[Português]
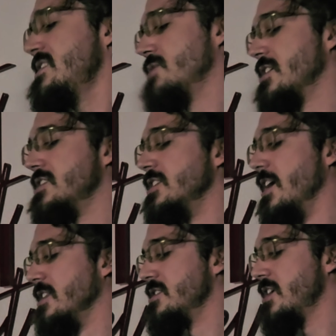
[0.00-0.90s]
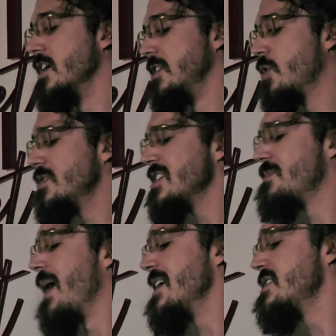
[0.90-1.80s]
e seus acidentes, de coisas
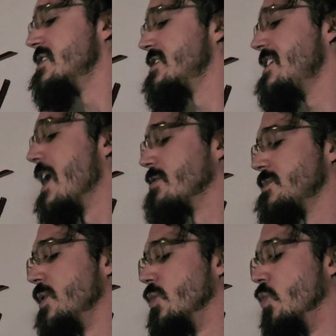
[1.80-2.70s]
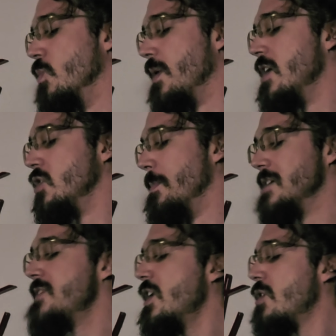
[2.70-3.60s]
baixas e altas preocupa, do
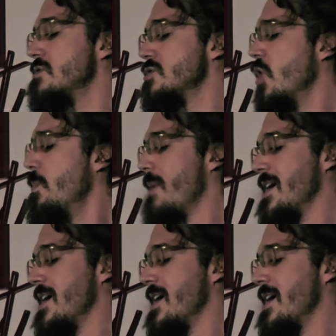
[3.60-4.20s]
mais veloz ou